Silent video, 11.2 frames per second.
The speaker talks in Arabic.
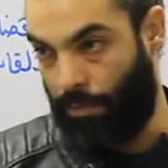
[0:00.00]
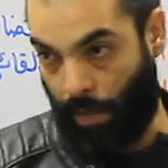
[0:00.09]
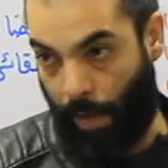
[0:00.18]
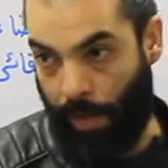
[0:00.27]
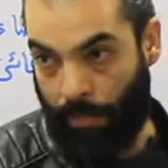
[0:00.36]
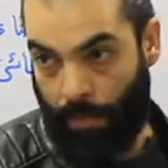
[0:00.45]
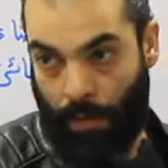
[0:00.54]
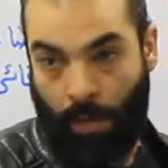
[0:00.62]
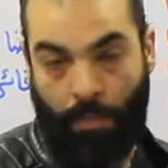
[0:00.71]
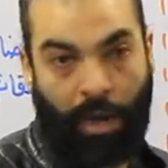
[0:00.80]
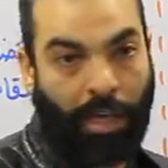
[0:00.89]
تمام
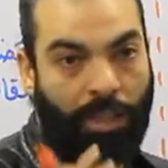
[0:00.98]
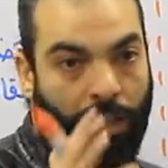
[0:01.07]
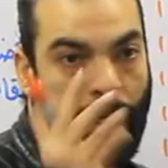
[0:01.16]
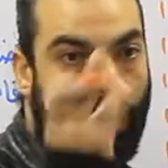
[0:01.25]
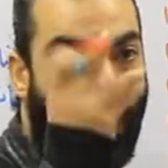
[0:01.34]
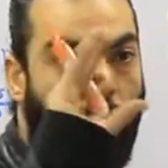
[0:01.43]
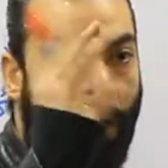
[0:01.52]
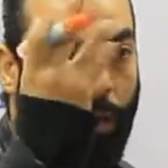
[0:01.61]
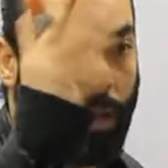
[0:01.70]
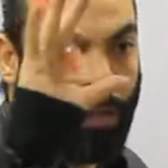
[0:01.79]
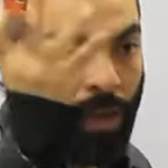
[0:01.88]
ما كانتش
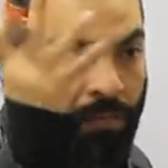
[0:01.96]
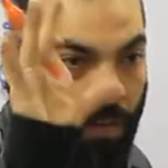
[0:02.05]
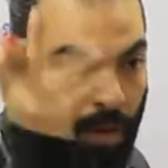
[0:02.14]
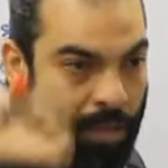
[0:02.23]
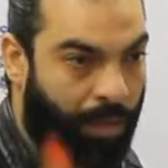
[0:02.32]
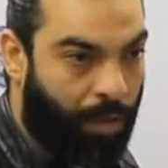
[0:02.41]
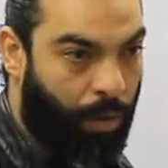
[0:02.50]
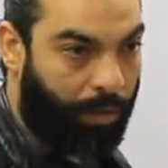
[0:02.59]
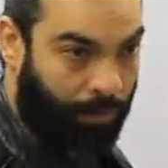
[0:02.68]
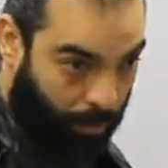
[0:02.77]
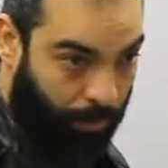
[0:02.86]
اختمرت لسه الفكره زي
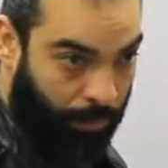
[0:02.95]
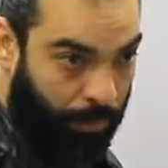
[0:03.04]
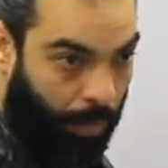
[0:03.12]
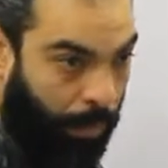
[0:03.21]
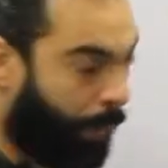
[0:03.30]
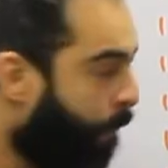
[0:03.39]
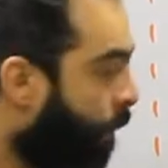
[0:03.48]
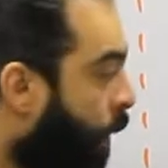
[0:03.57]
دلوقتي تمام